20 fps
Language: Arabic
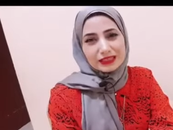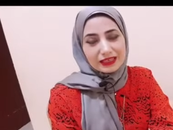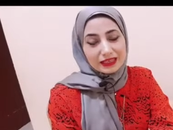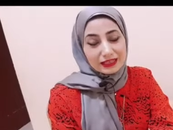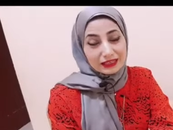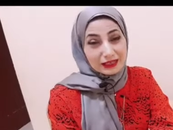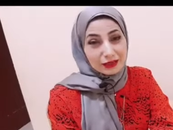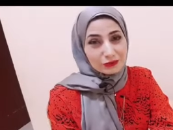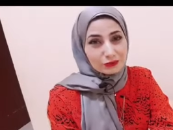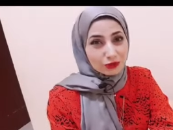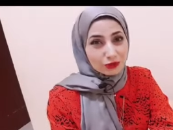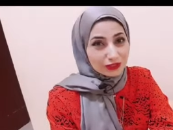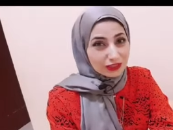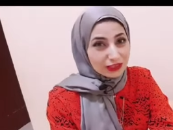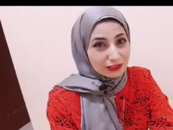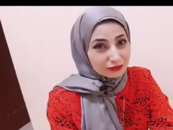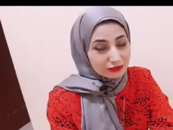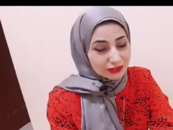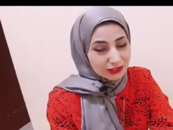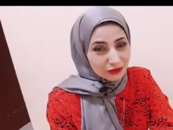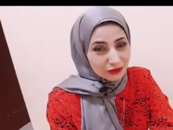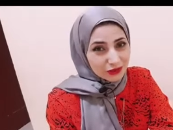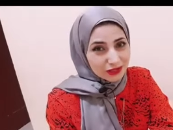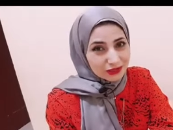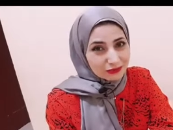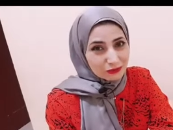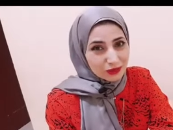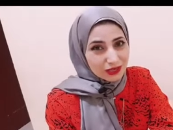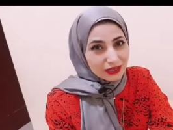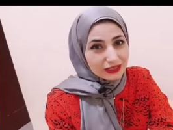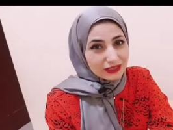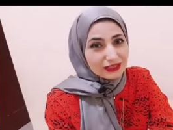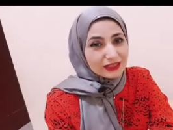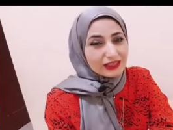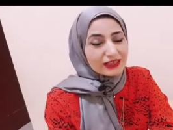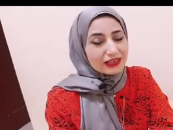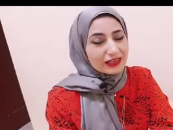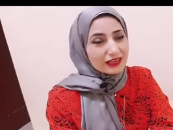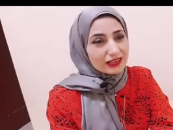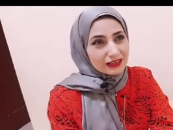قناة مختلفة نوعا ما
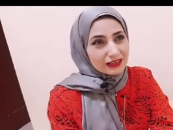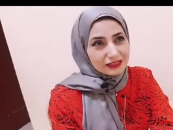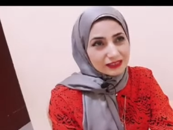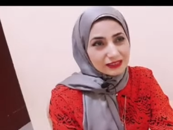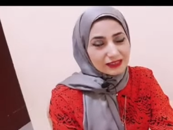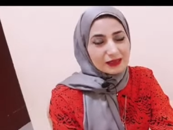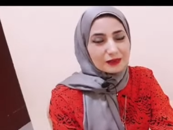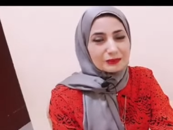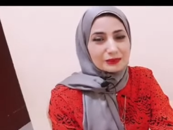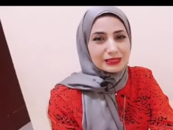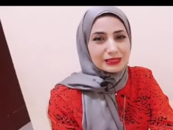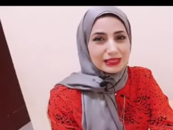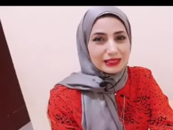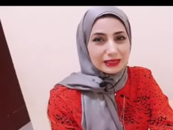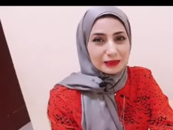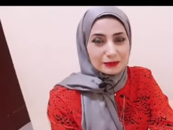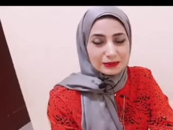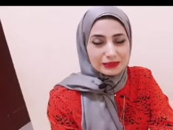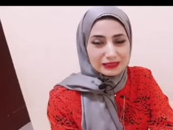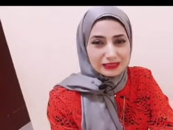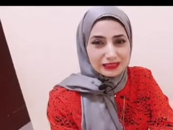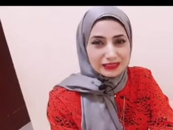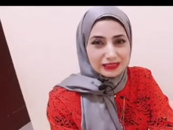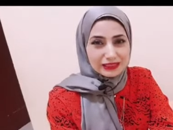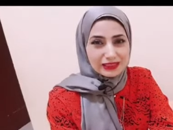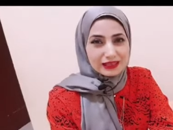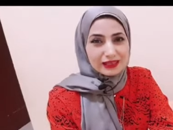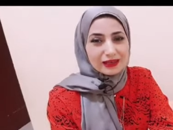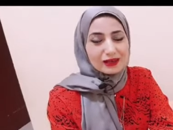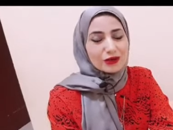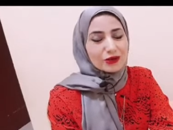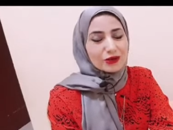خاصة بسلامة الغذاء